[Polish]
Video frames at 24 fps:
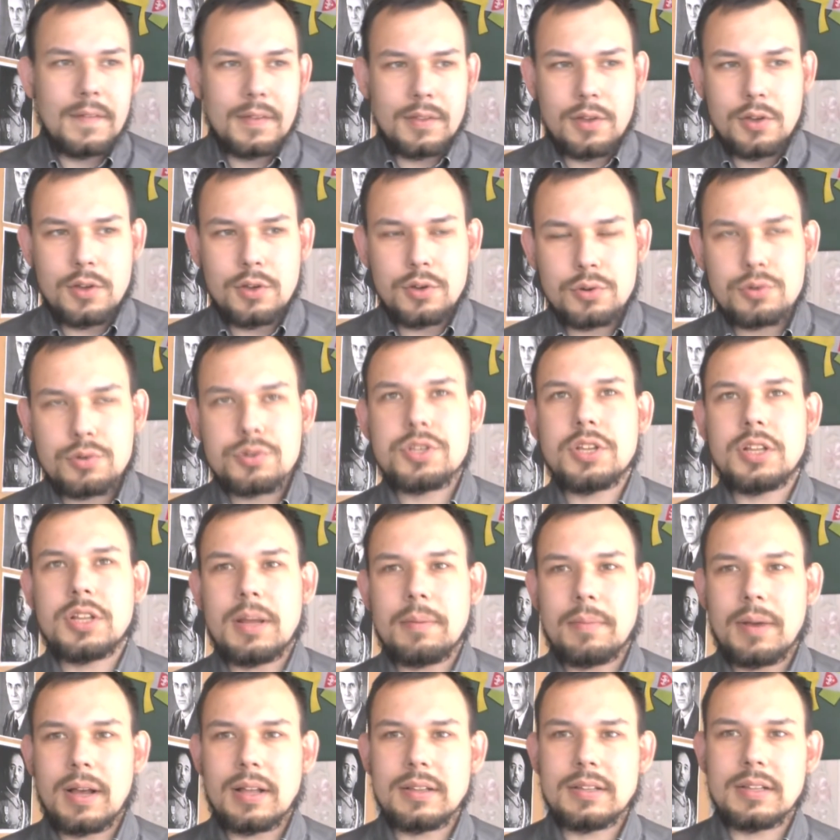No i różni
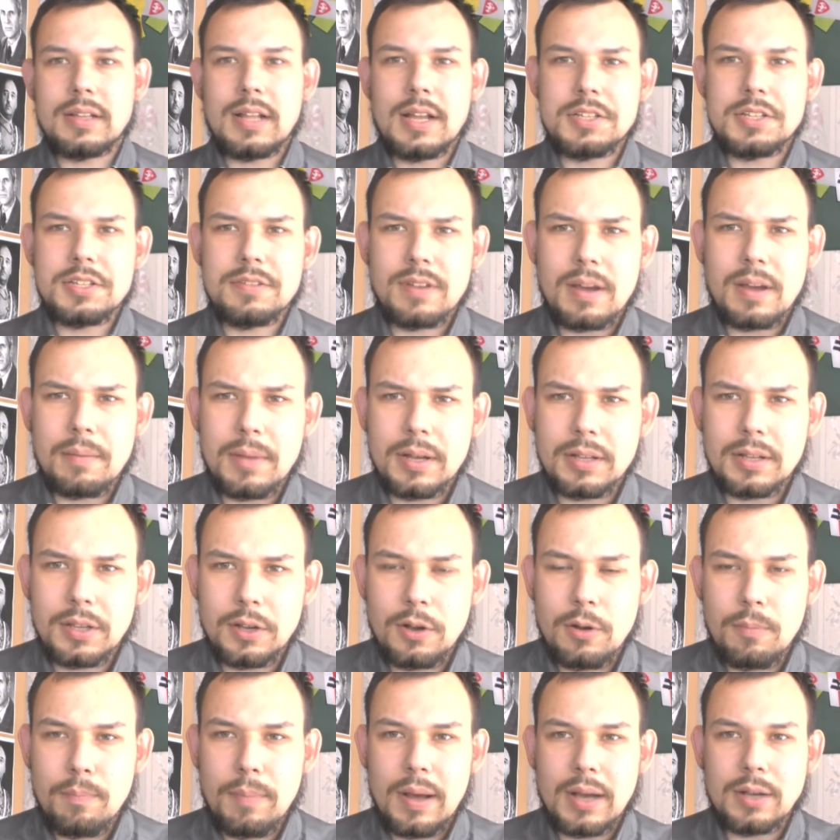tam kandydaci w ramach
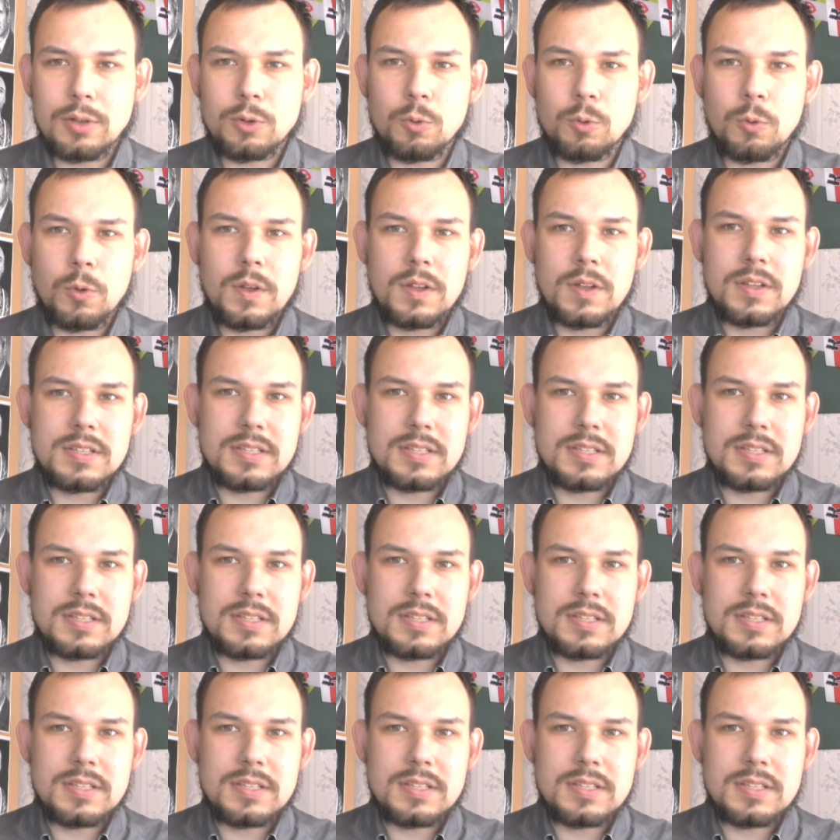tego paktu